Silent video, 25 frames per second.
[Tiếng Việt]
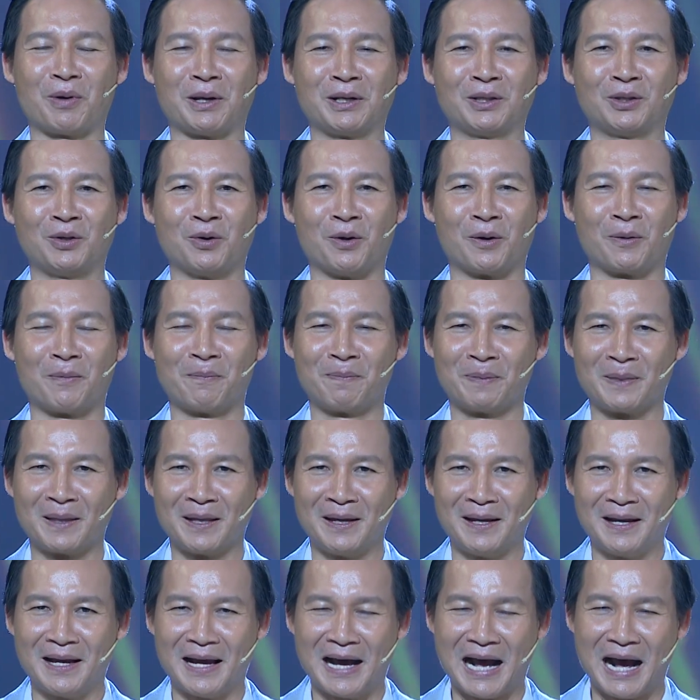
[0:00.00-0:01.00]
quen thuộc
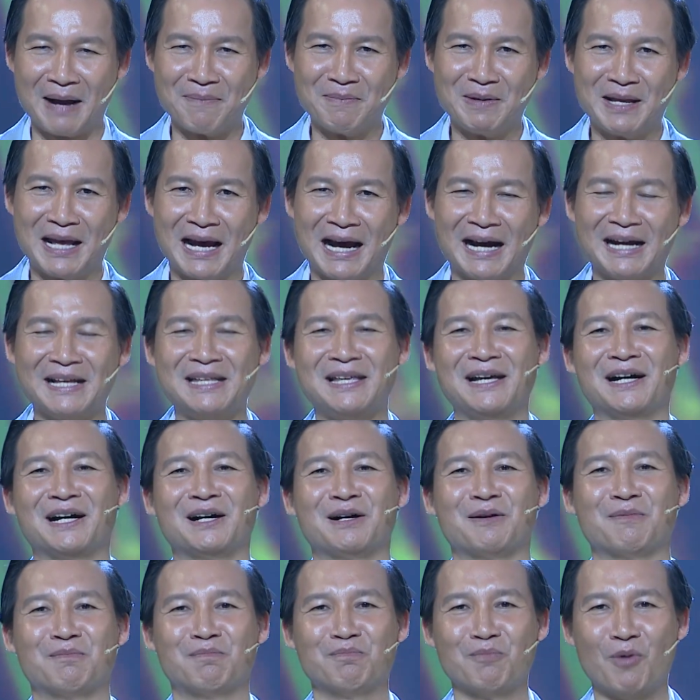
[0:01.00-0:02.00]
22
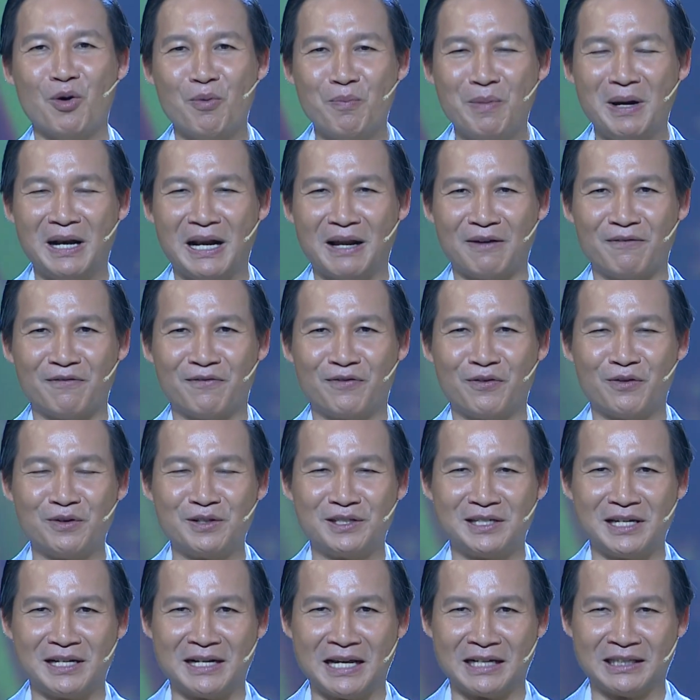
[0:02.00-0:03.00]
giờ 45 phút
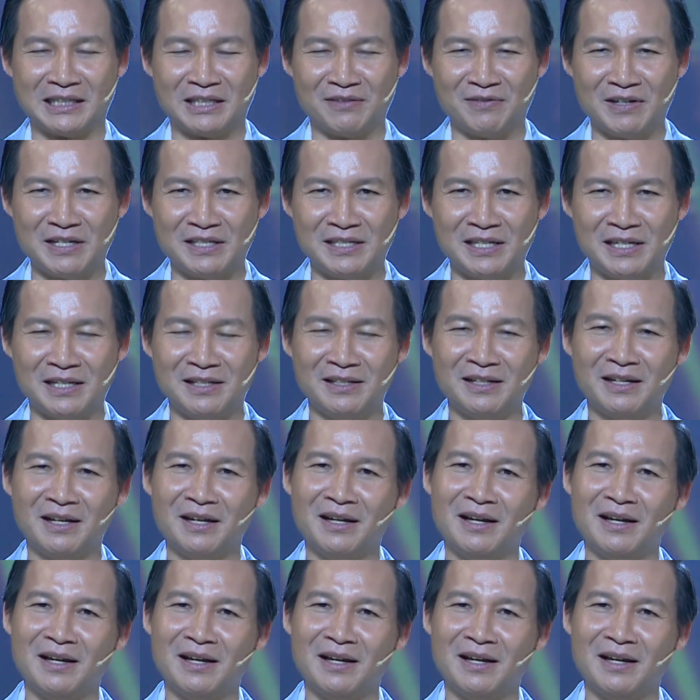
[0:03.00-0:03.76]
trên HTV9